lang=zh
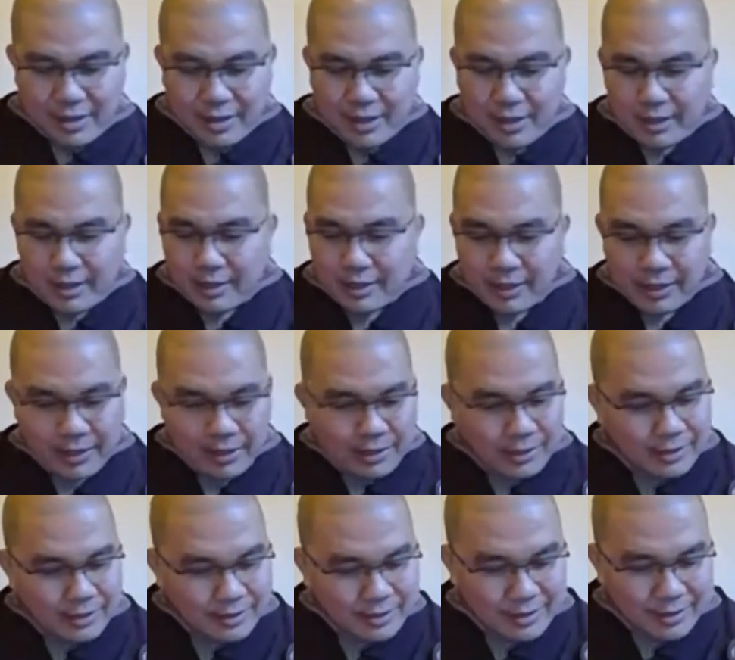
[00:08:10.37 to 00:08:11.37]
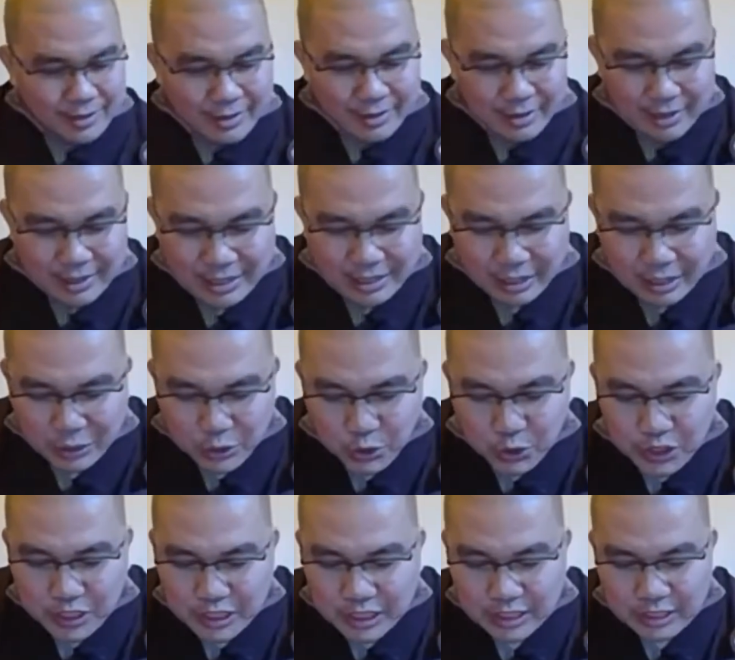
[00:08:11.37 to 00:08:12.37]
那那这个居
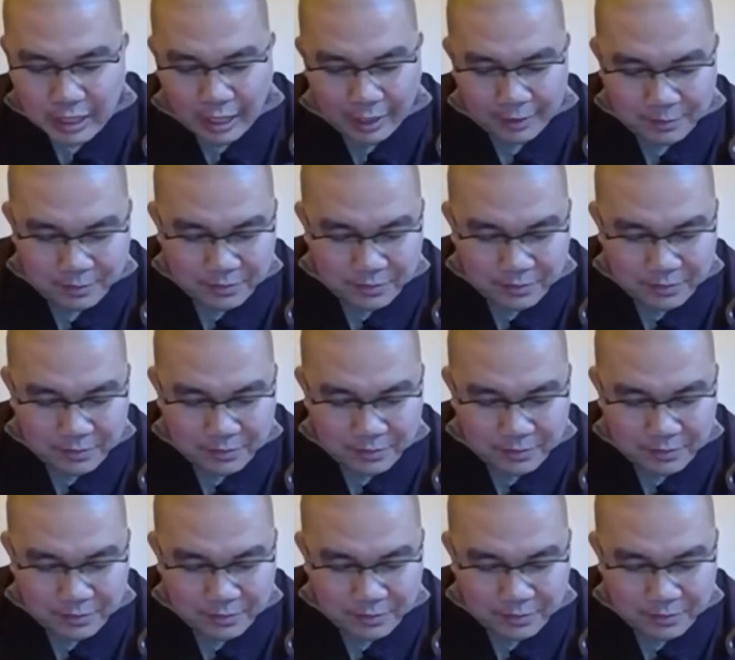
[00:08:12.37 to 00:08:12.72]
士啊，